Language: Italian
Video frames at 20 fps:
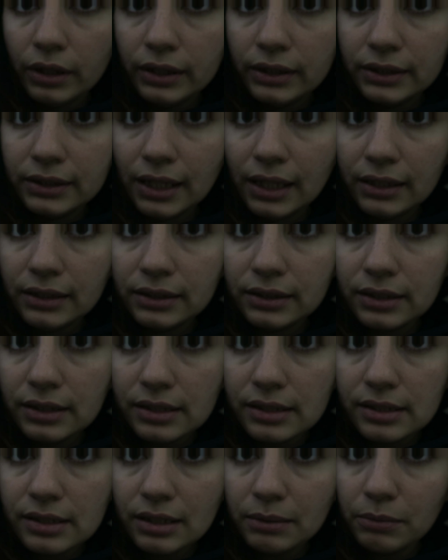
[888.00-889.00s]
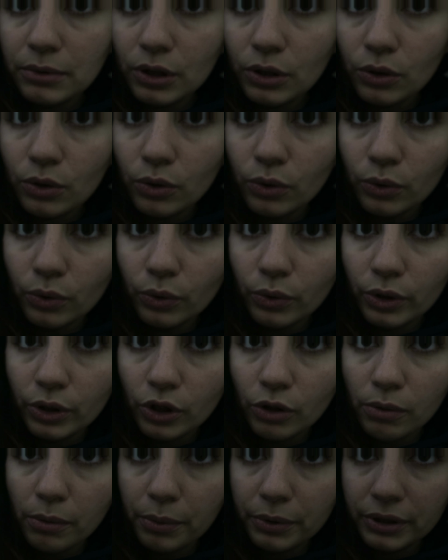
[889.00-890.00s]
in tantissimi
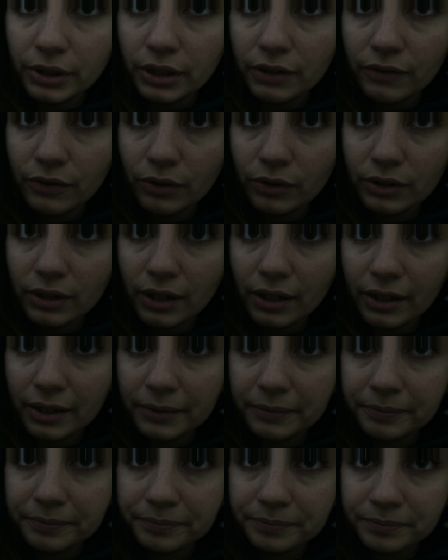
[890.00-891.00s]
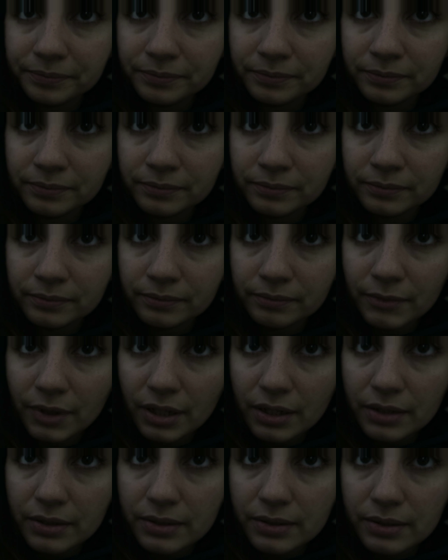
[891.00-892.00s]
colori come potete notare
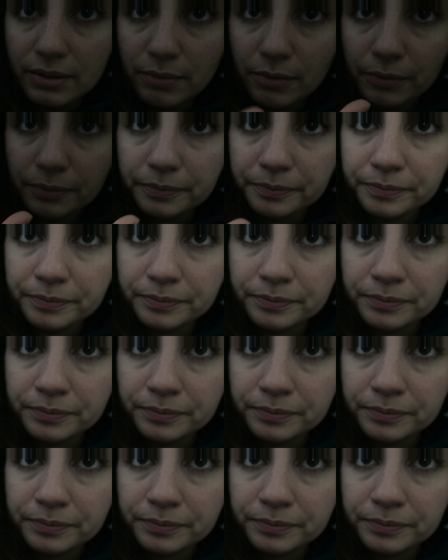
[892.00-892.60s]
bellissimo